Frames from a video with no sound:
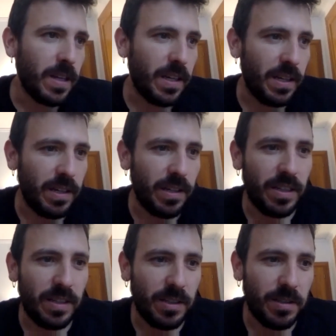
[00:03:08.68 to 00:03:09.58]

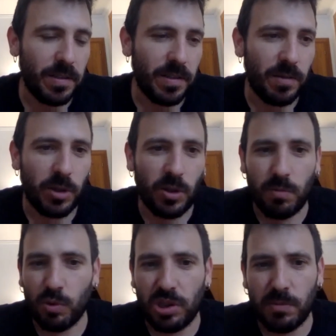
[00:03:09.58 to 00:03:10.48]
eh, y bueno, hay
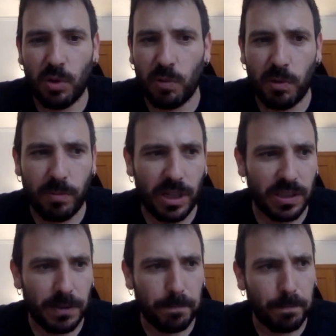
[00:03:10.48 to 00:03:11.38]
muchísimos grupos más,
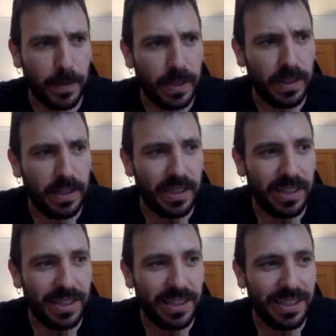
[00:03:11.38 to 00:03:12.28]
¿eh?
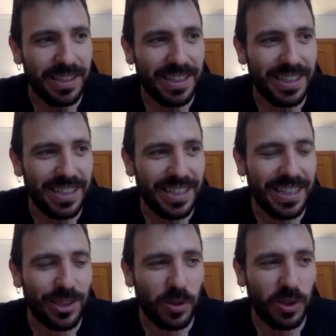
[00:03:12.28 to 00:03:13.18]
Y,
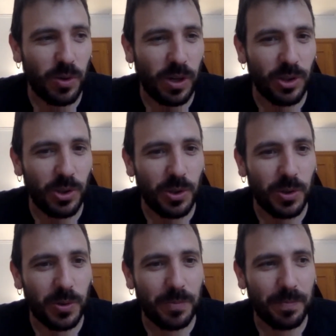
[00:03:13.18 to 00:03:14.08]
entonces
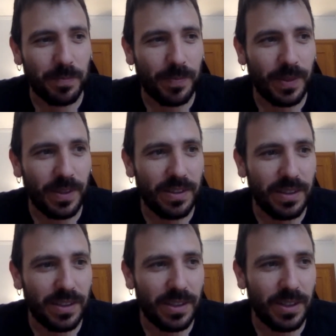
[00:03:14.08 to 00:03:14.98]
cuando,
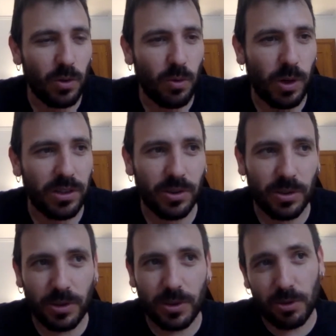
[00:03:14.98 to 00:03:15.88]

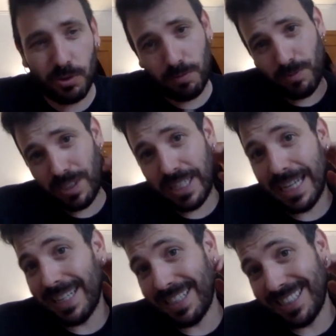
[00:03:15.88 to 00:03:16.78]
cuando
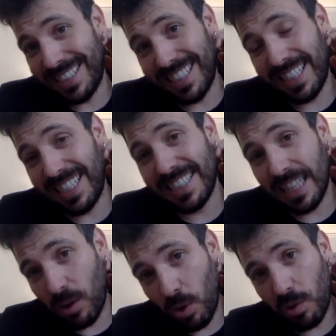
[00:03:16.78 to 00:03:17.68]
ya se
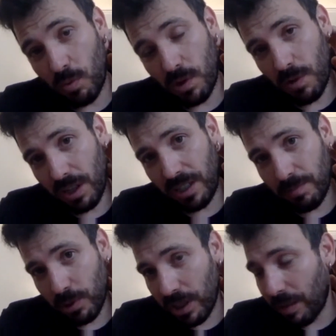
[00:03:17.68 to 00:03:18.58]
instaló de nuevo aquí,
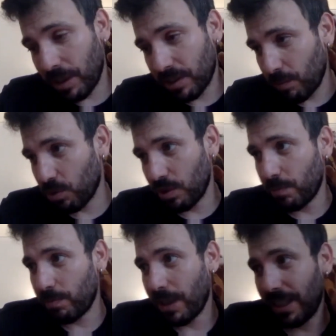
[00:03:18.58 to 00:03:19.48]
porque él había estado mucho tiempo
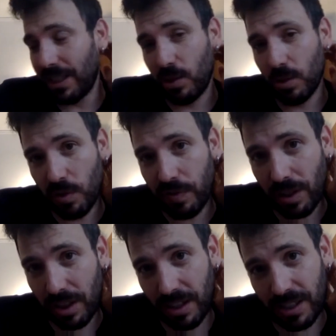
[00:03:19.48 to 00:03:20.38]
en Madrid, yo le
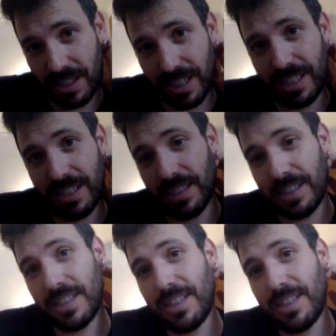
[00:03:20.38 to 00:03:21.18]
ofrecí el